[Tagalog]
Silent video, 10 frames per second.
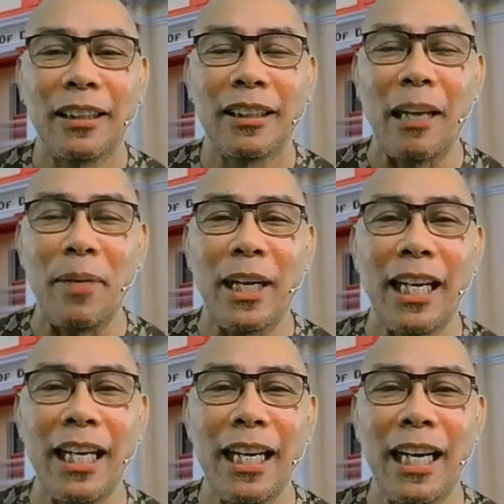Sabi nga
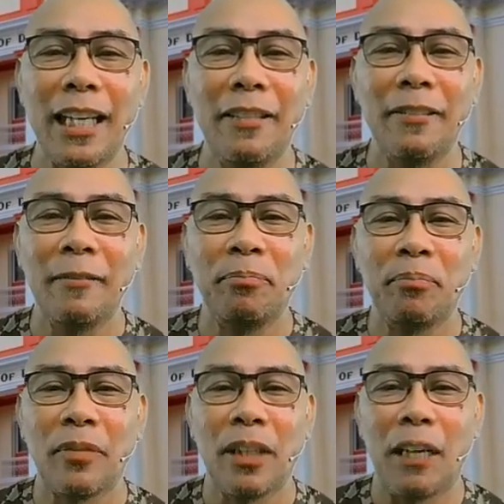nila,
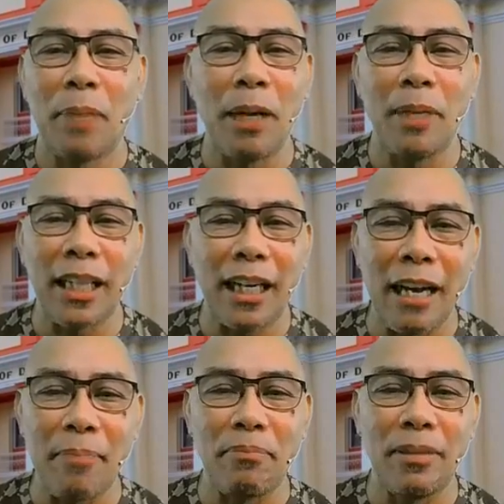pag
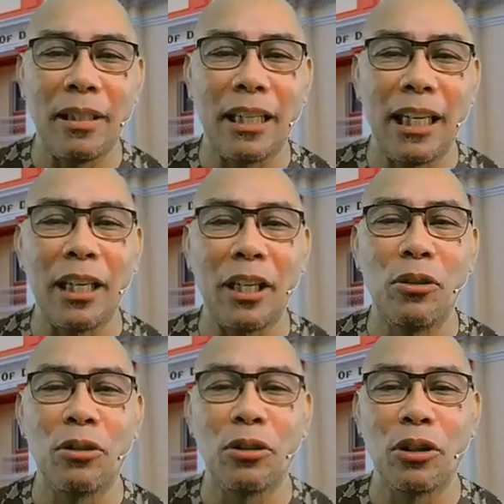masarap ang
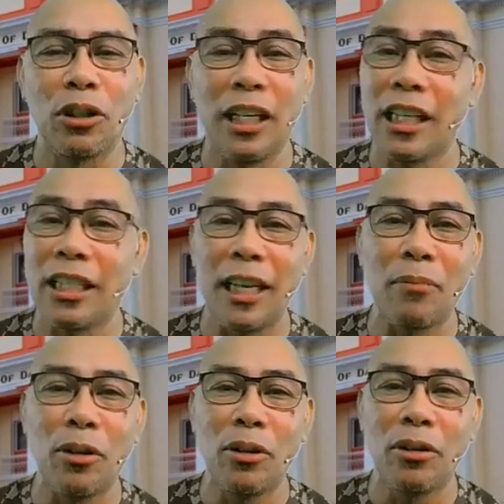iyong gising
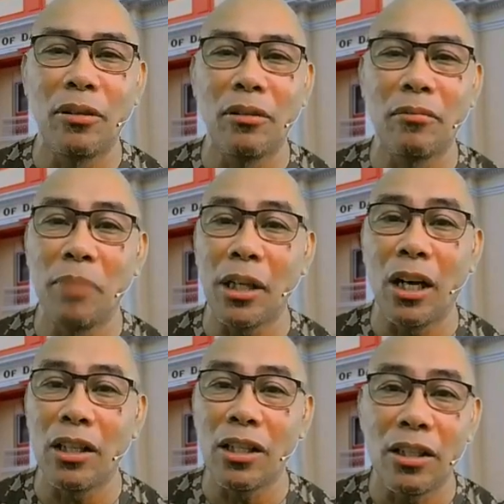mo
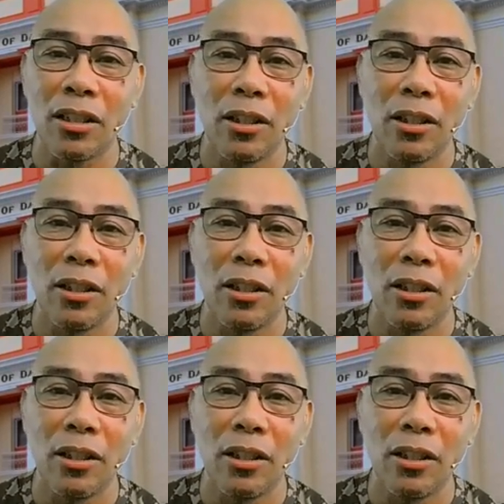because